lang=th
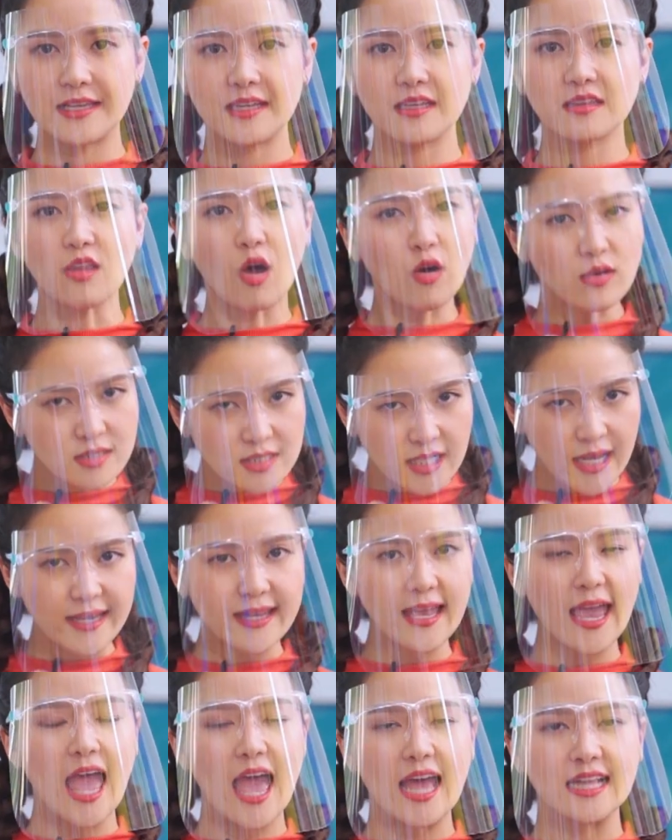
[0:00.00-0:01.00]
นี้ต้องใช้
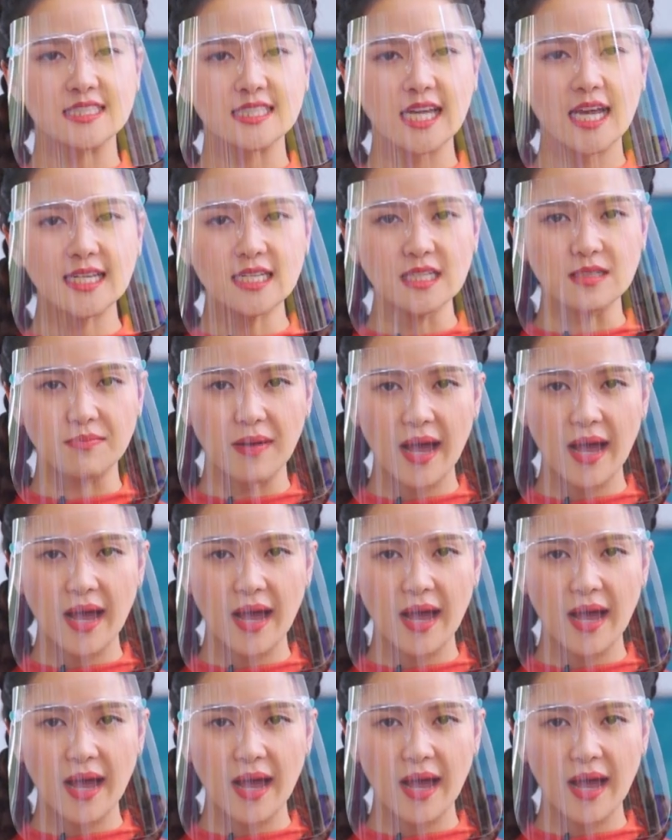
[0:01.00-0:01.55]
แขนใช่หรือ